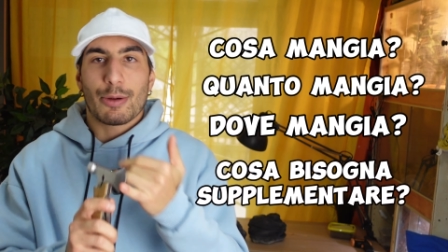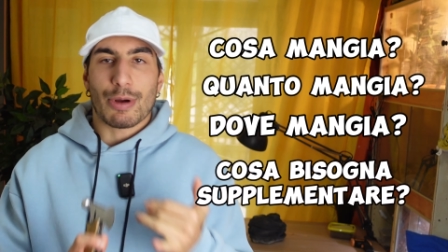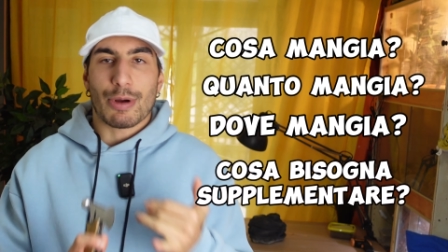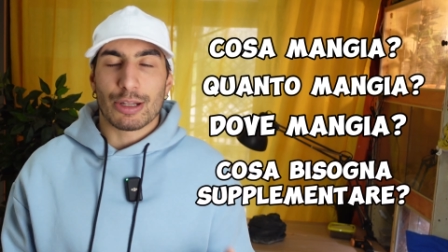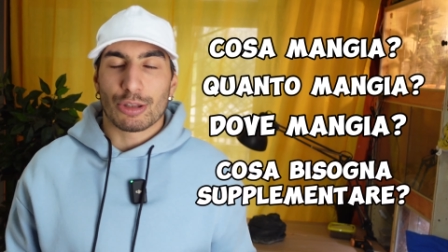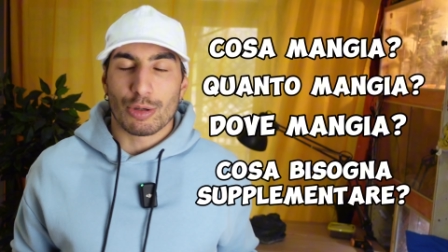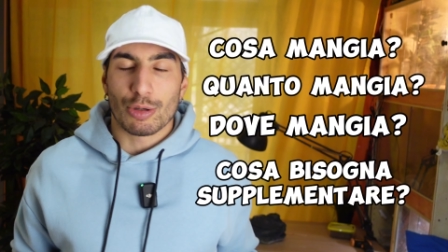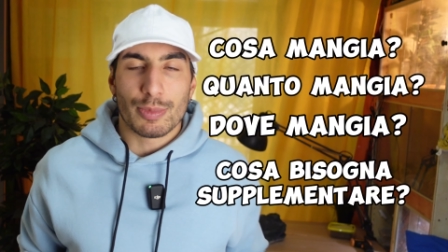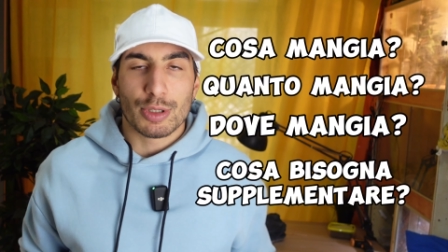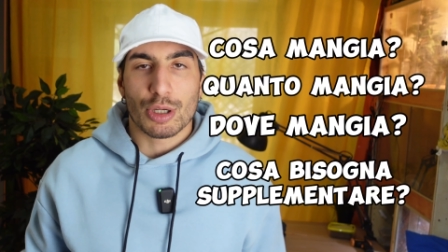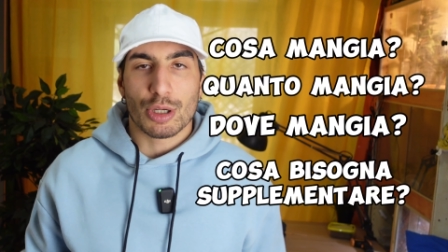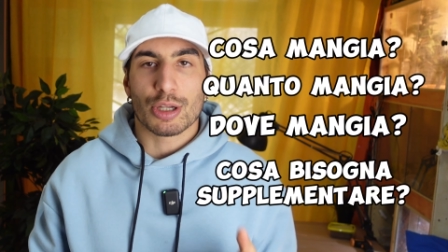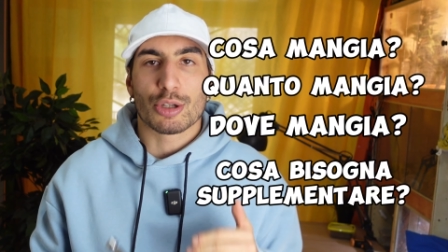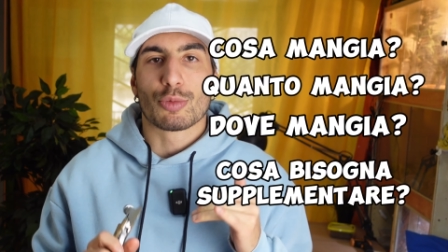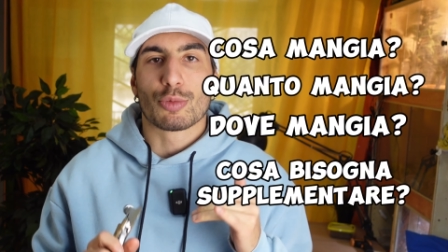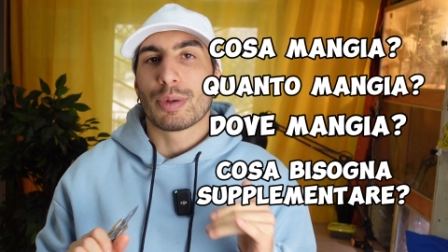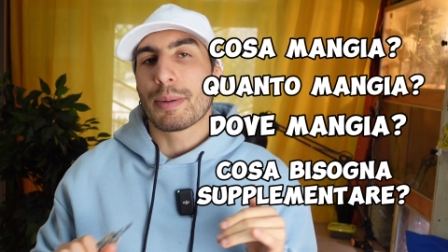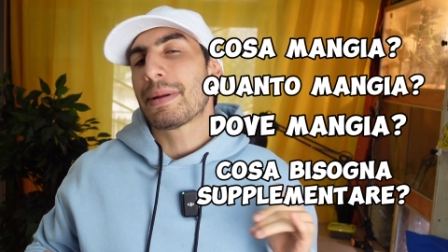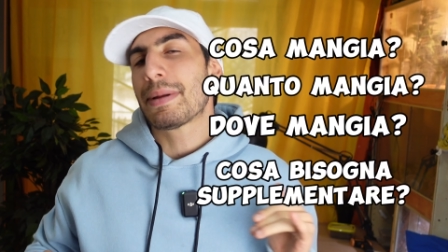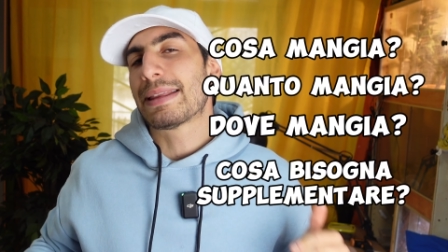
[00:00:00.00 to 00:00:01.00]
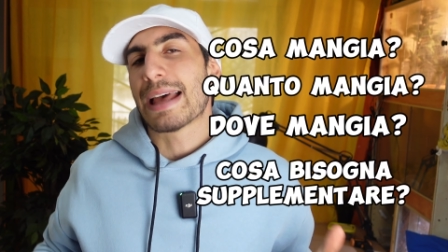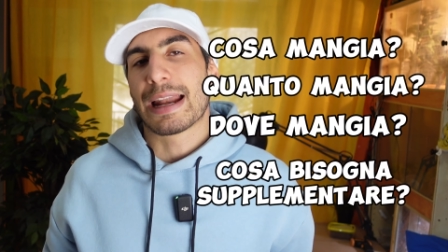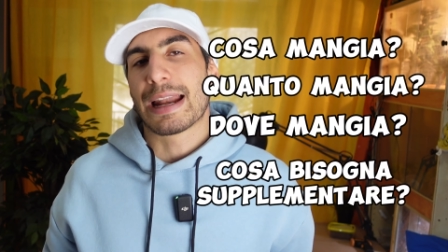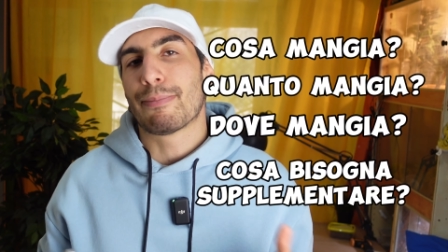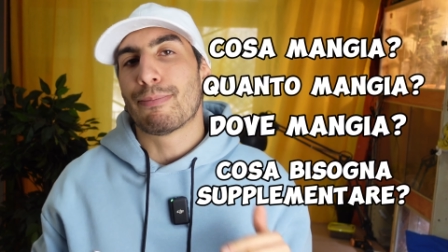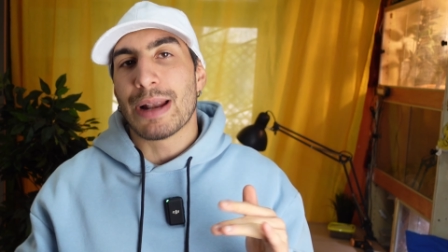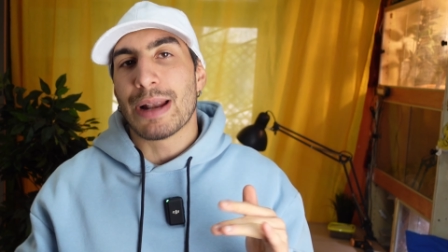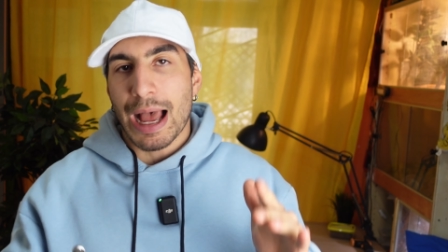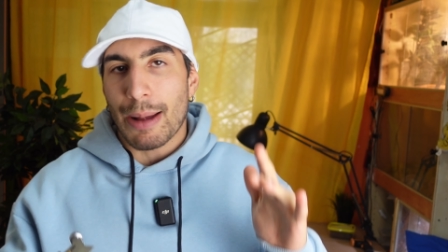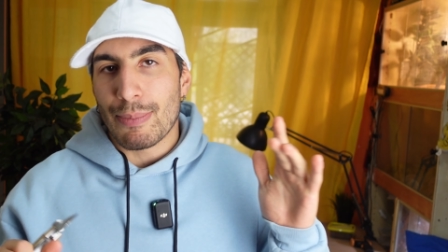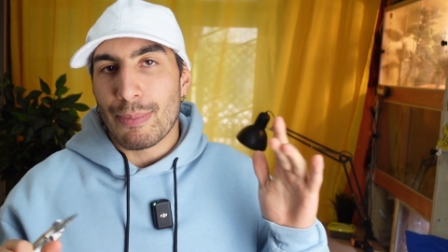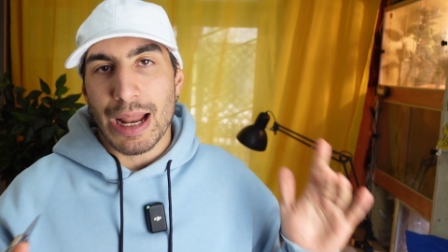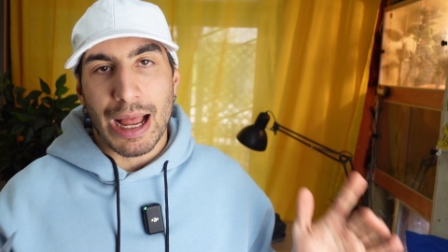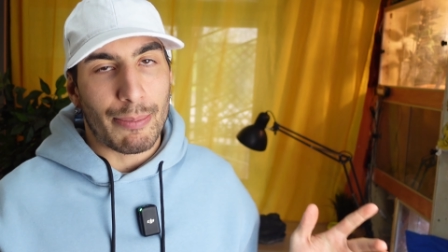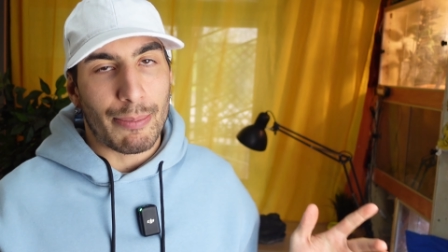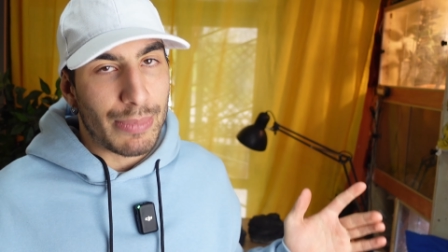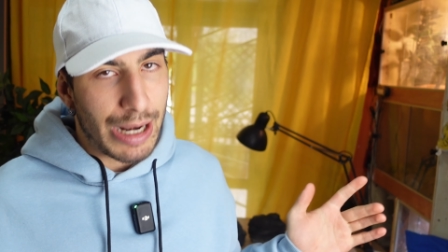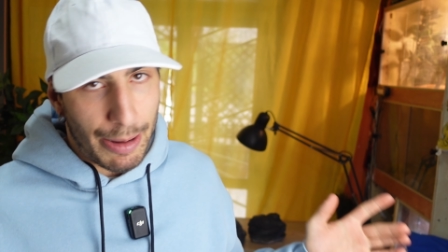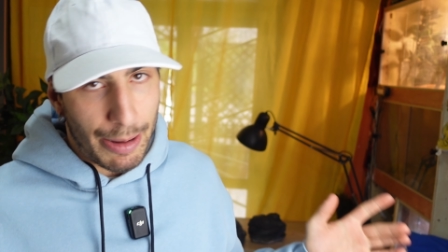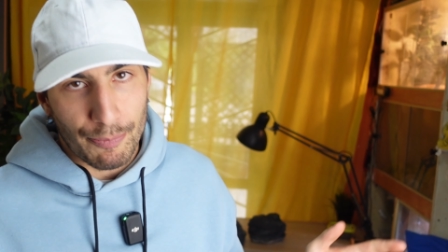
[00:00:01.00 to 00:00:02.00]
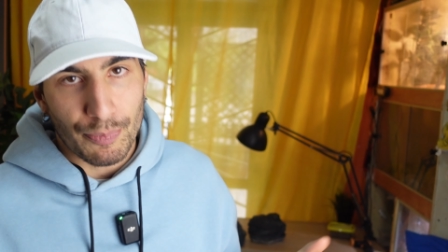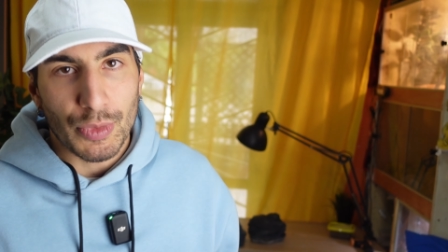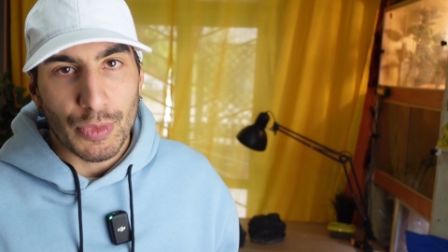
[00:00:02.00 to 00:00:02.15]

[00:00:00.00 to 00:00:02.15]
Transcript: quanto bisogna supplementare, bla bla bla.